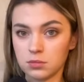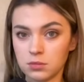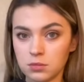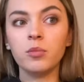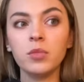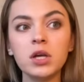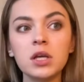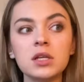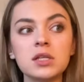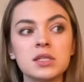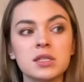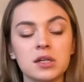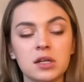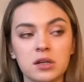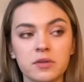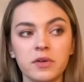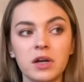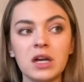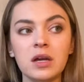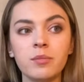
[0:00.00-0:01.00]
мы
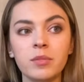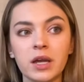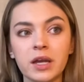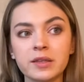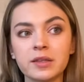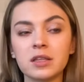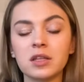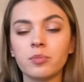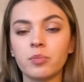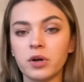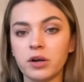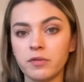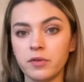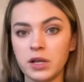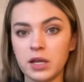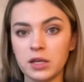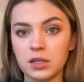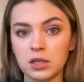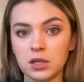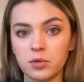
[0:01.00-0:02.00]
закрываем это
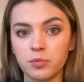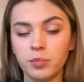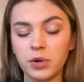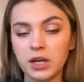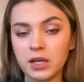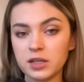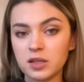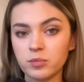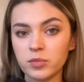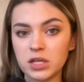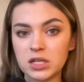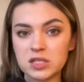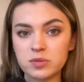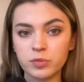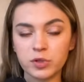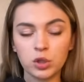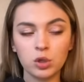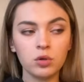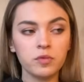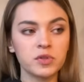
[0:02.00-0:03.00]
направление. При этом я
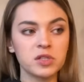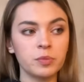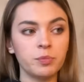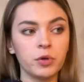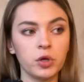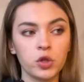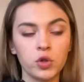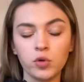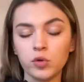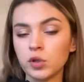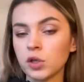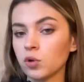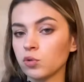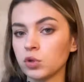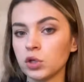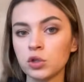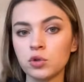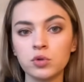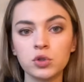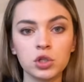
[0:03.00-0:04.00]
смотрю, в запрещенке у
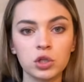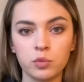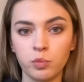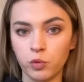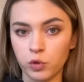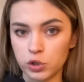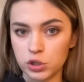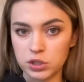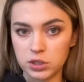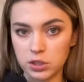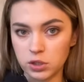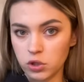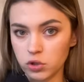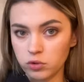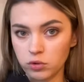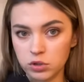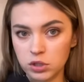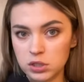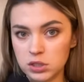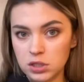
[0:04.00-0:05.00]
них до сих пор стоит,
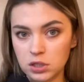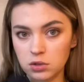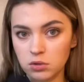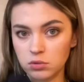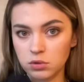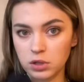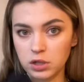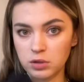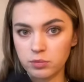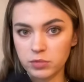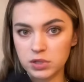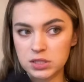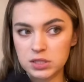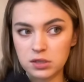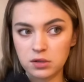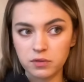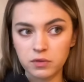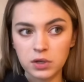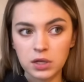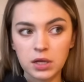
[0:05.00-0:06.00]
что они делают для
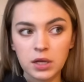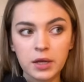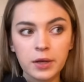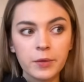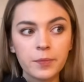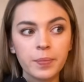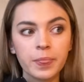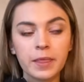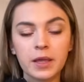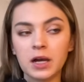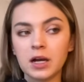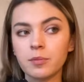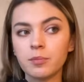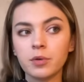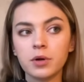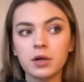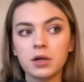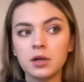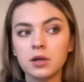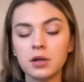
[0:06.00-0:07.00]
Москвы. Как
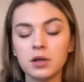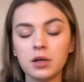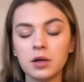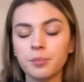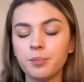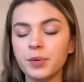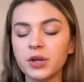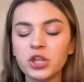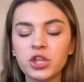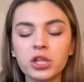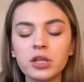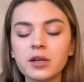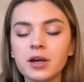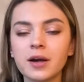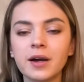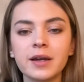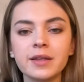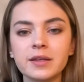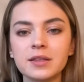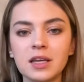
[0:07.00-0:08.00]
бы Причина
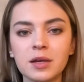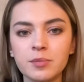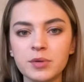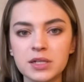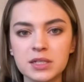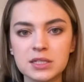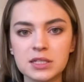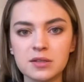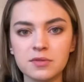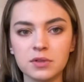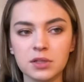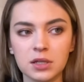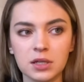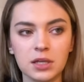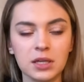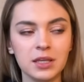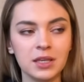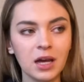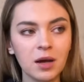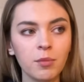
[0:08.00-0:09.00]
какая-то
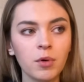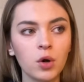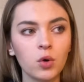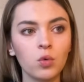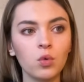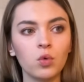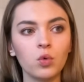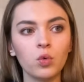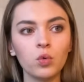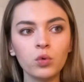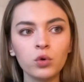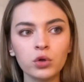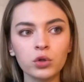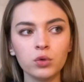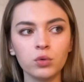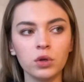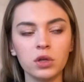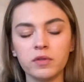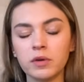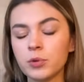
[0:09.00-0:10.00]
необъективная. Я могу
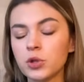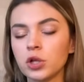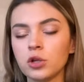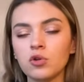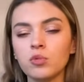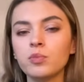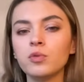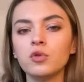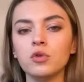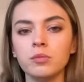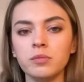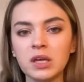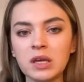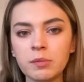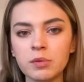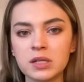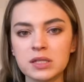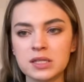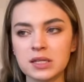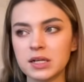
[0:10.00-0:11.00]
кухню и вообще любую
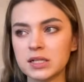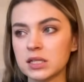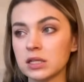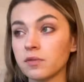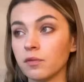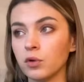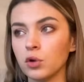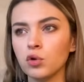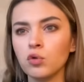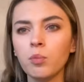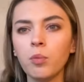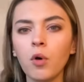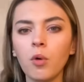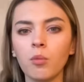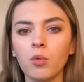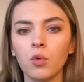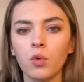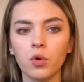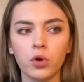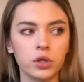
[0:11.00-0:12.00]
мебель заказать в
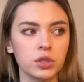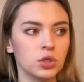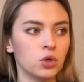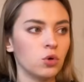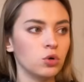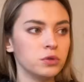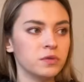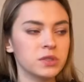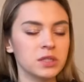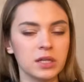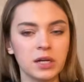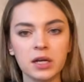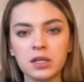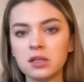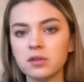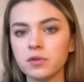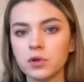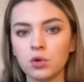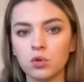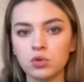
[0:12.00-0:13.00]
любом городе, хоть в
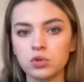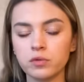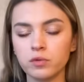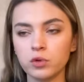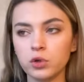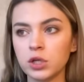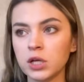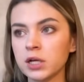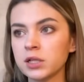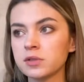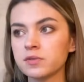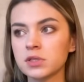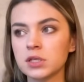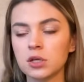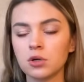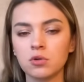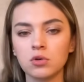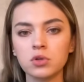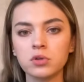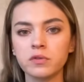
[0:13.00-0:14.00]
Саратове, хоть в
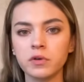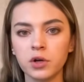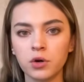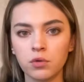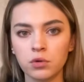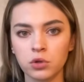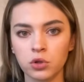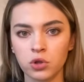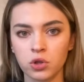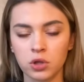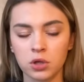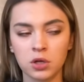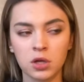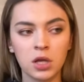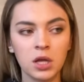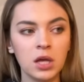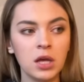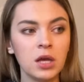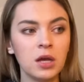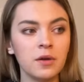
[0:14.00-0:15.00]
Ульяновске, хоть в Воронеже.
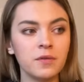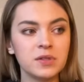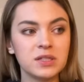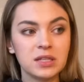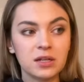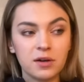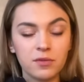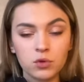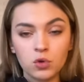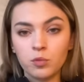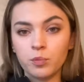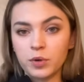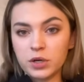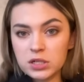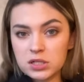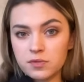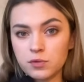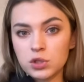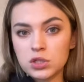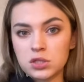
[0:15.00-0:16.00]
Все равно
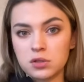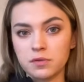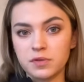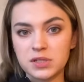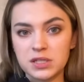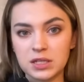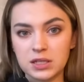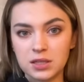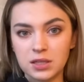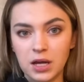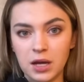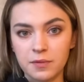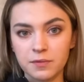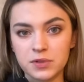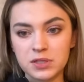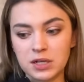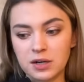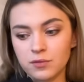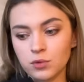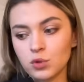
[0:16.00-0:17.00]
производство все там,
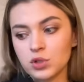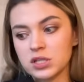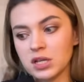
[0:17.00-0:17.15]
все равно